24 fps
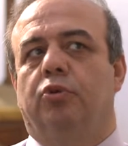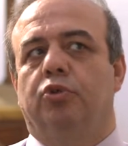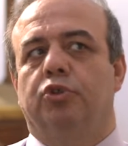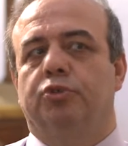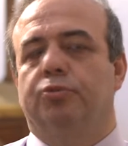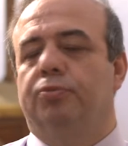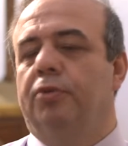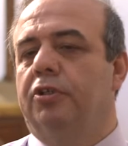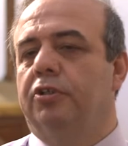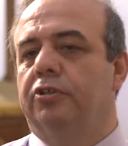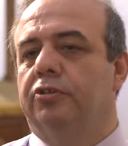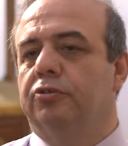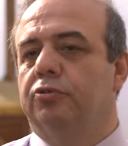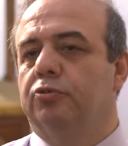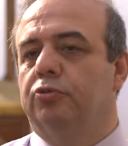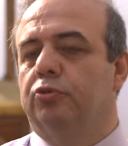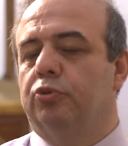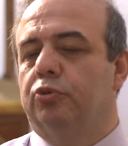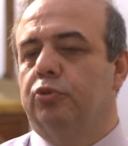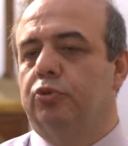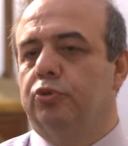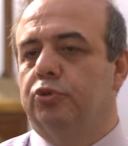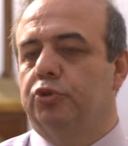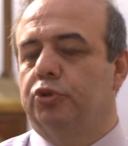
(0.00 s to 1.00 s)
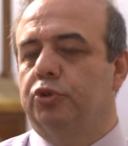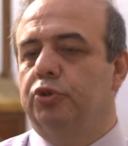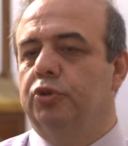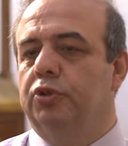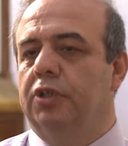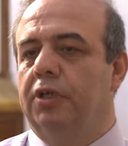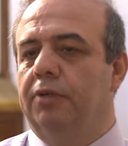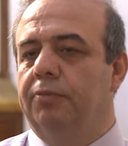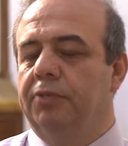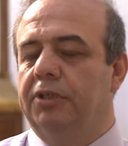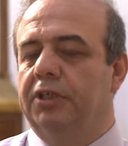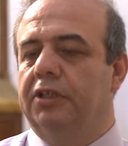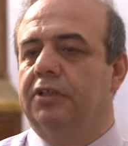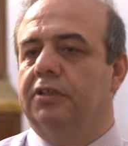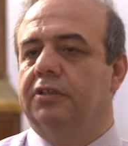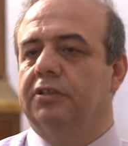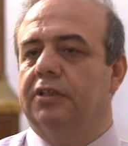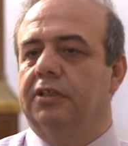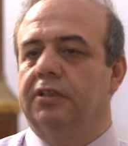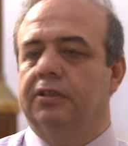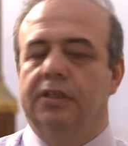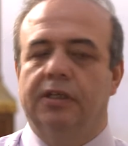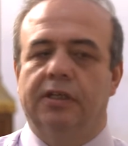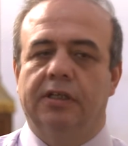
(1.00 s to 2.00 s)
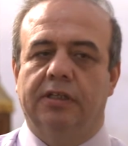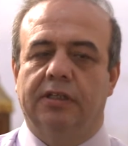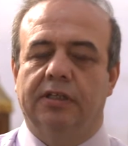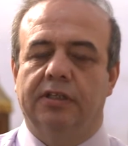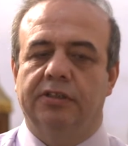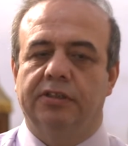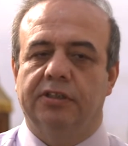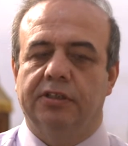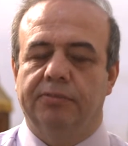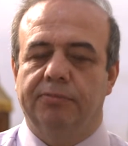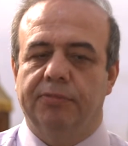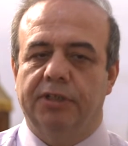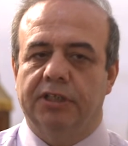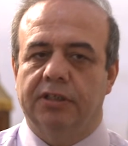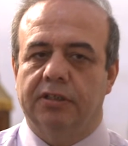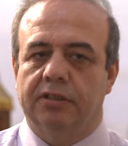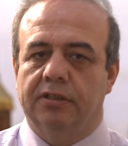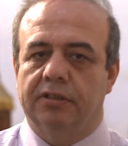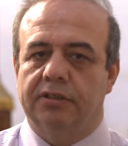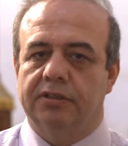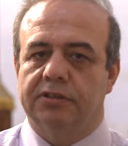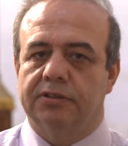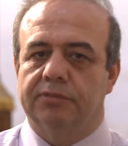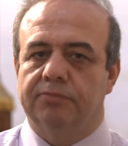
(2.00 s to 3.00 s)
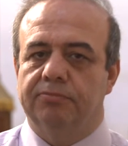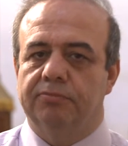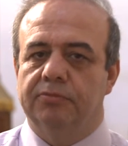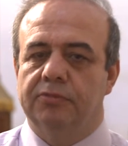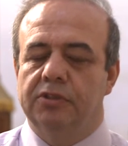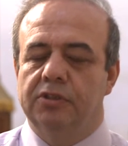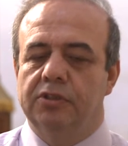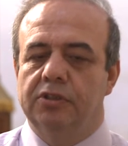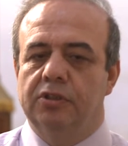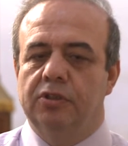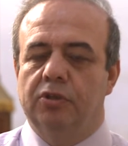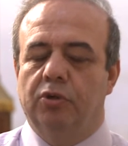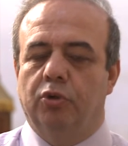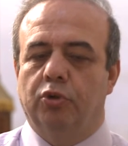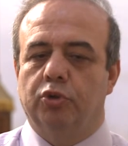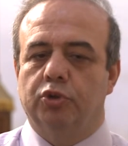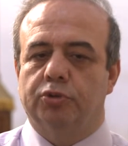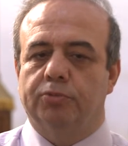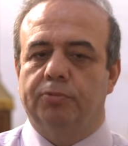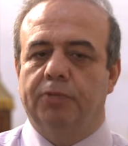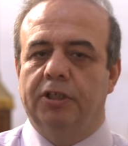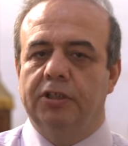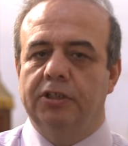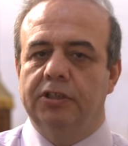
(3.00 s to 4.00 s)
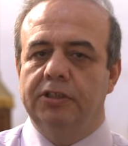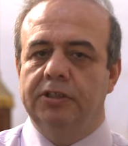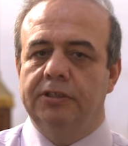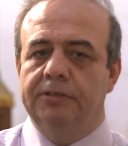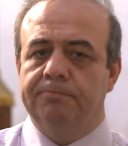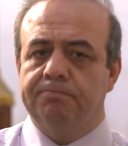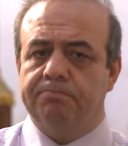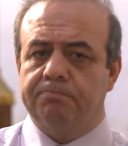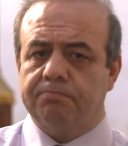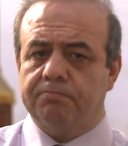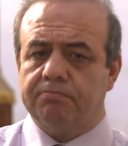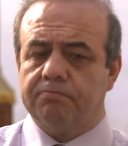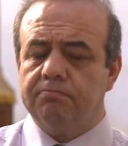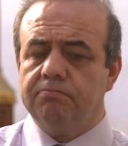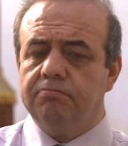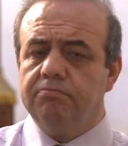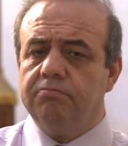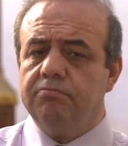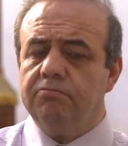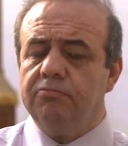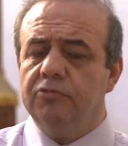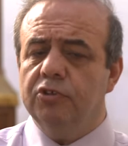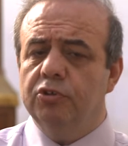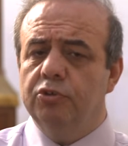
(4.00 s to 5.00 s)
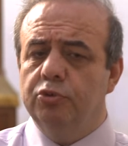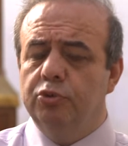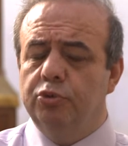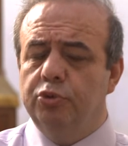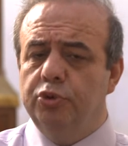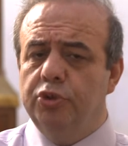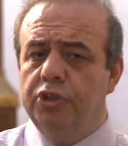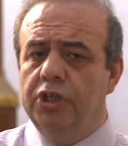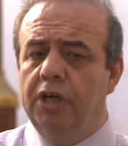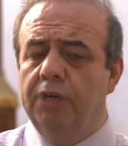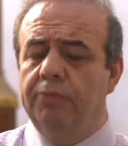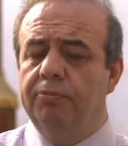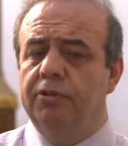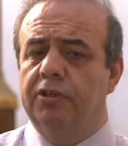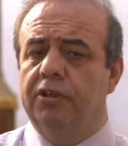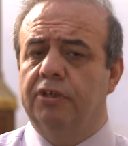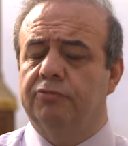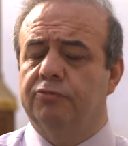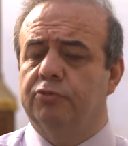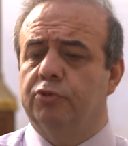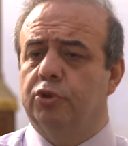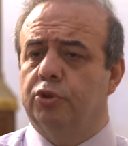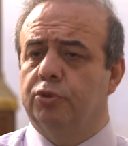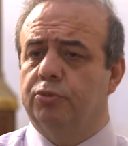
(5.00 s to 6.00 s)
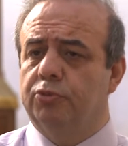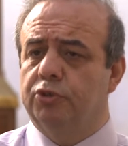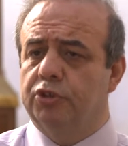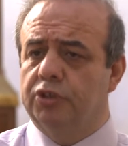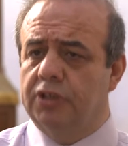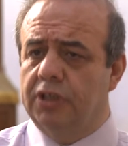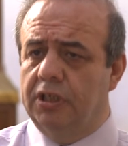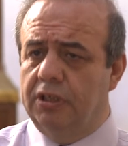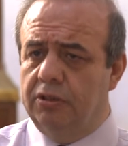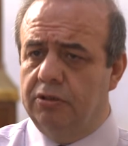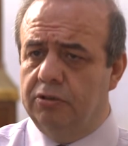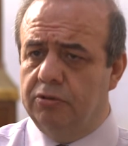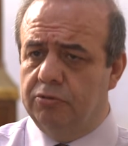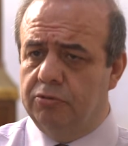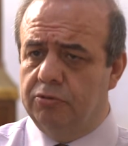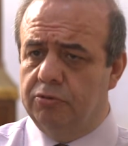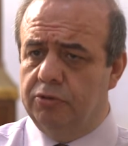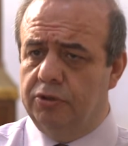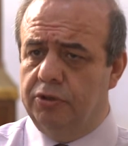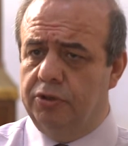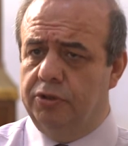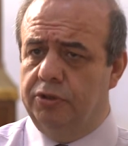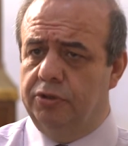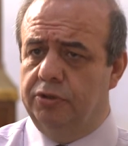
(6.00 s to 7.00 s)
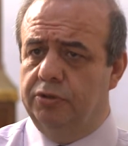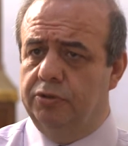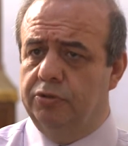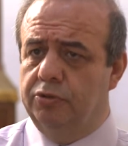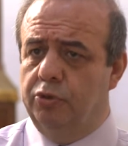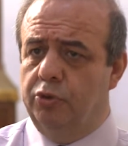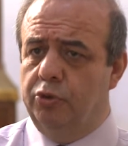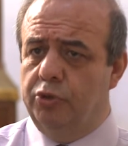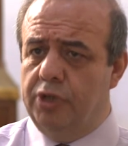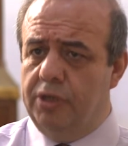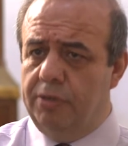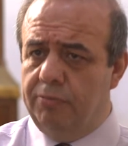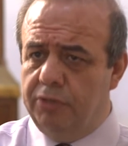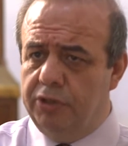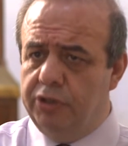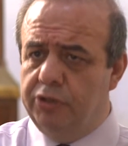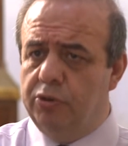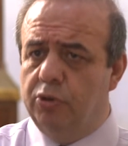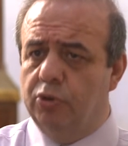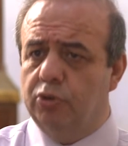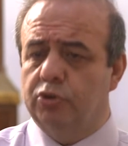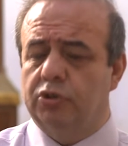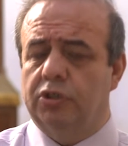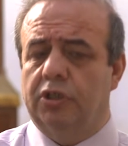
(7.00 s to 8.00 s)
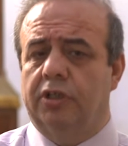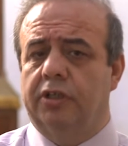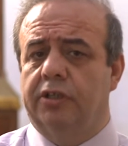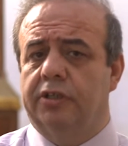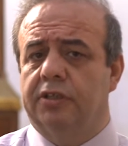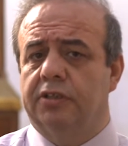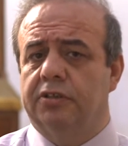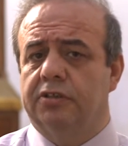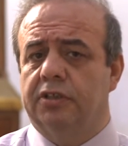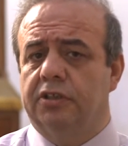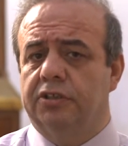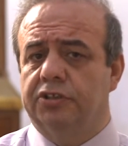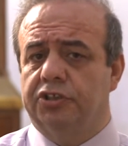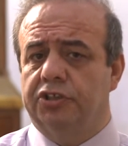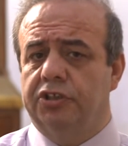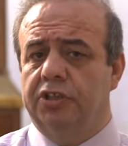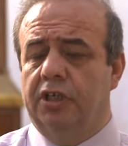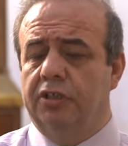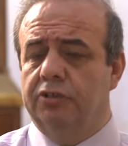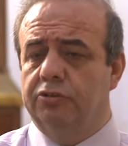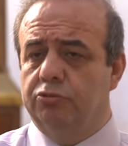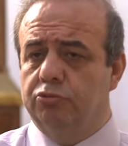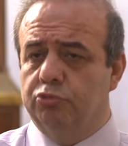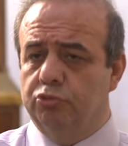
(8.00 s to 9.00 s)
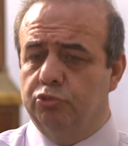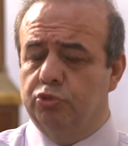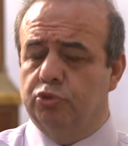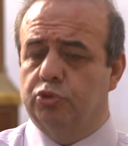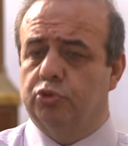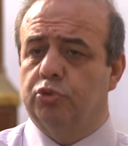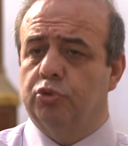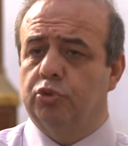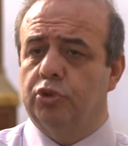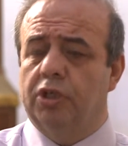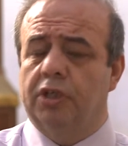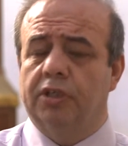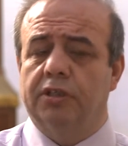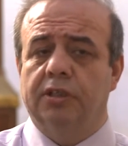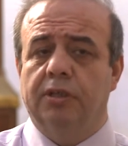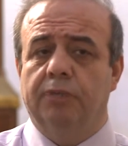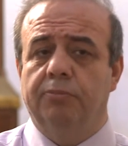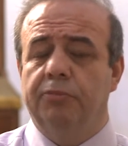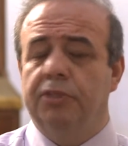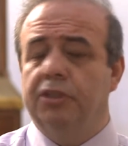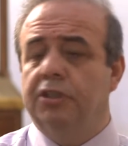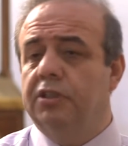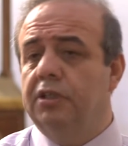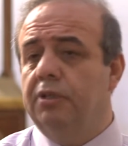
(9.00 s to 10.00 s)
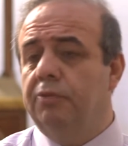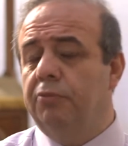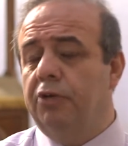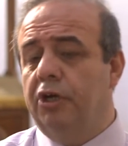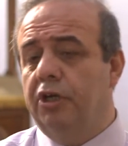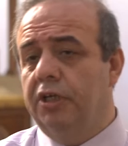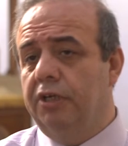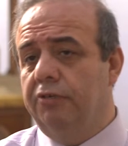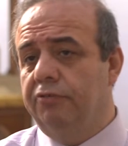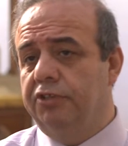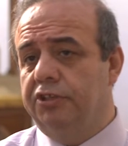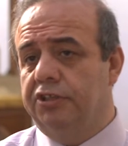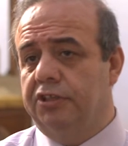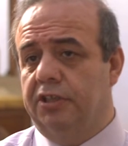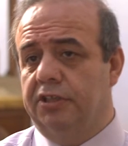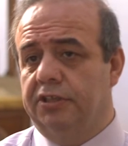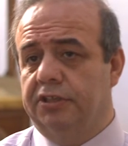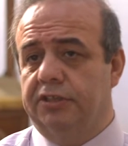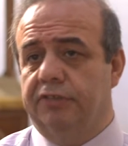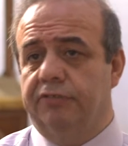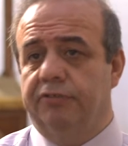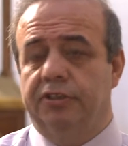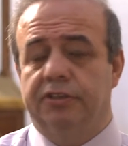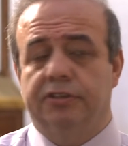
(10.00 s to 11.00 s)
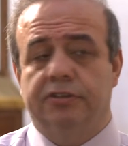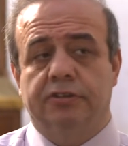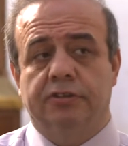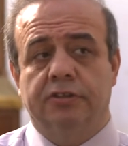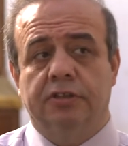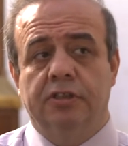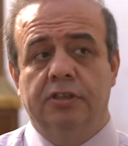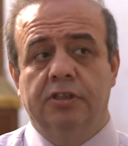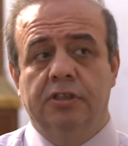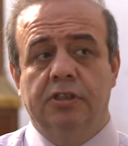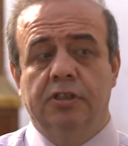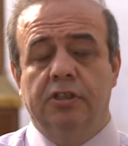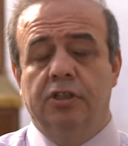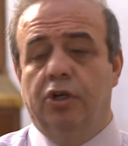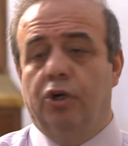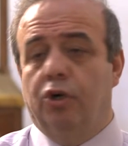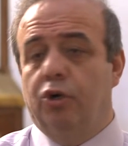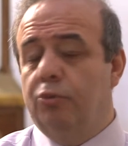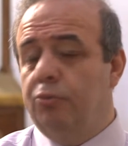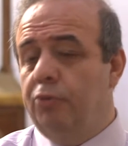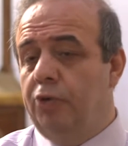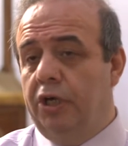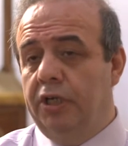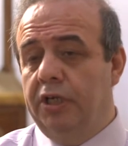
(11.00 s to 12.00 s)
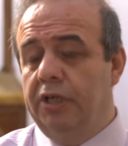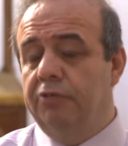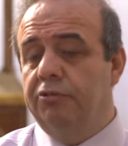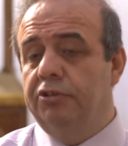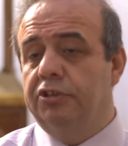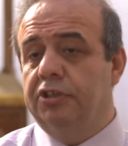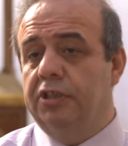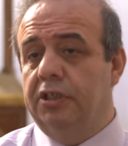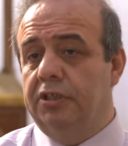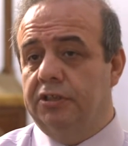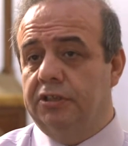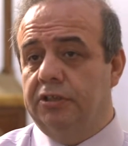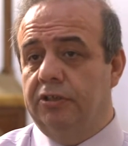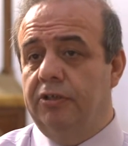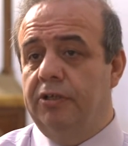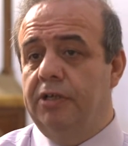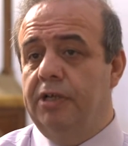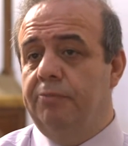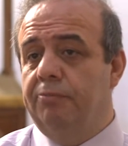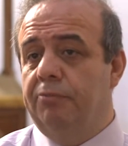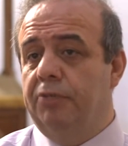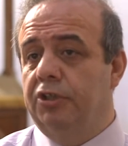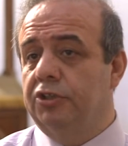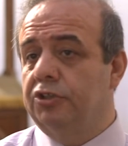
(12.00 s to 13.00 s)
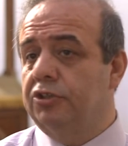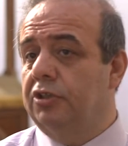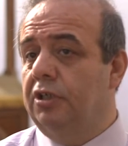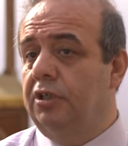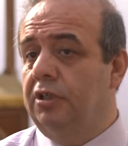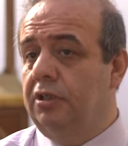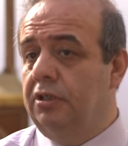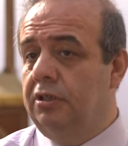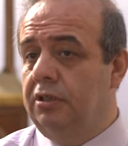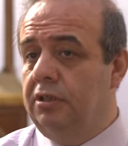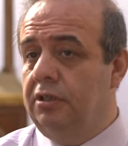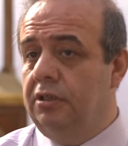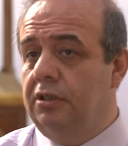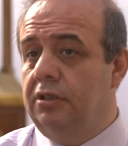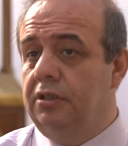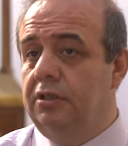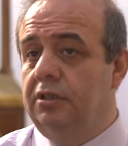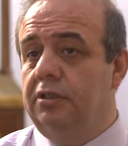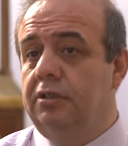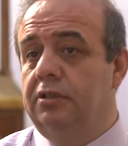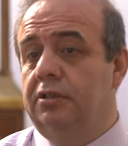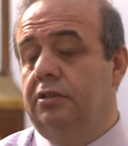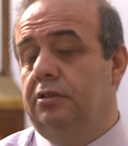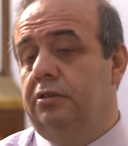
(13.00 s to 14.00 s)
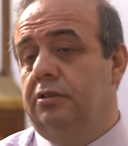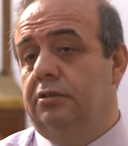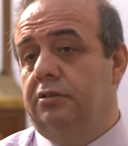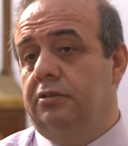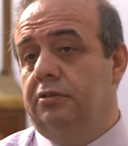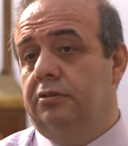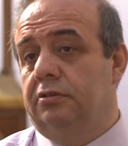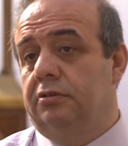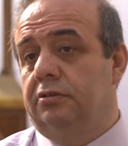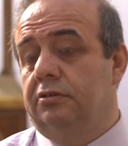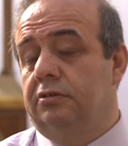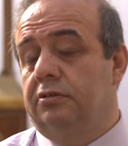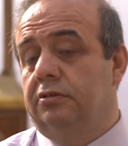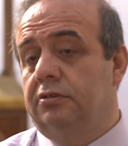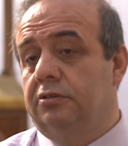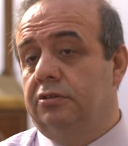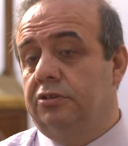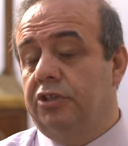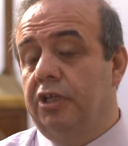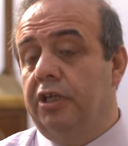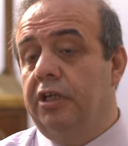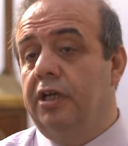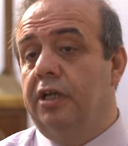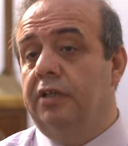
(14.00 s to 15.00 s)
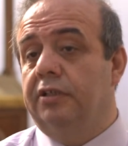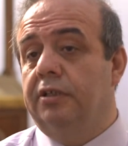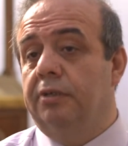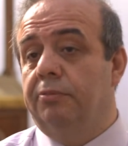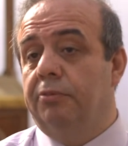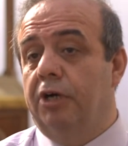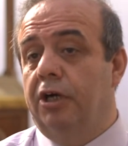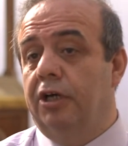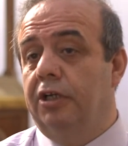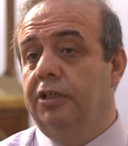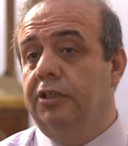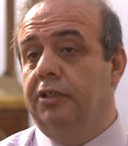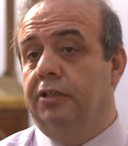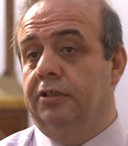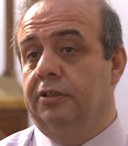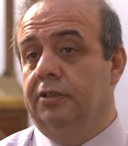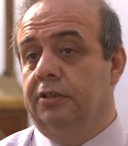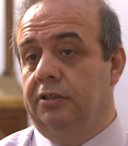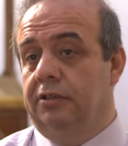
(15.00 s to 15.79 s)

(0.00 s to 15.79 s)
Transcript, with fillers: Osmanlı'nın kuruluşuyla birlikte değerlendirmek lazım. Osmanlı'yı dünya platformunda e, önemli noktalara taşıyan unsurlardan biri de manevi çerçevedir. O manevi çerçeve en başta e, Şeyh Edebali